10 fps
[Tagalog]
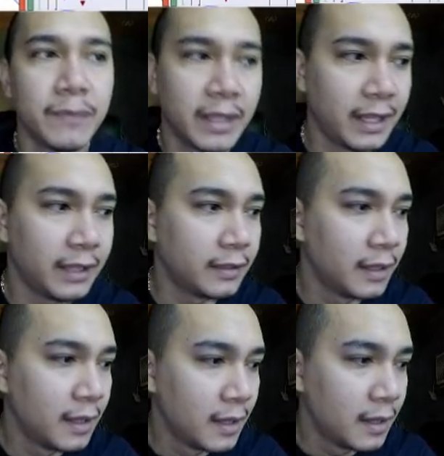and
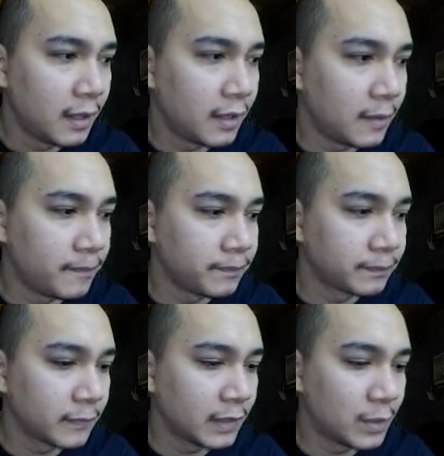um,
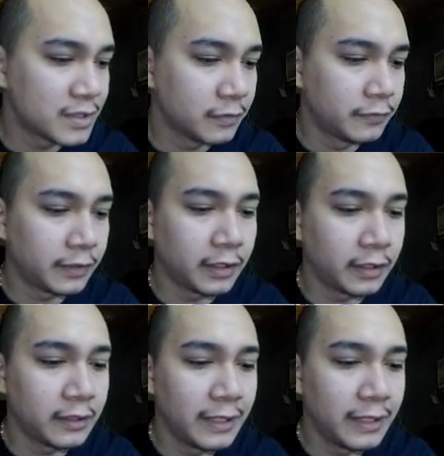that was overturned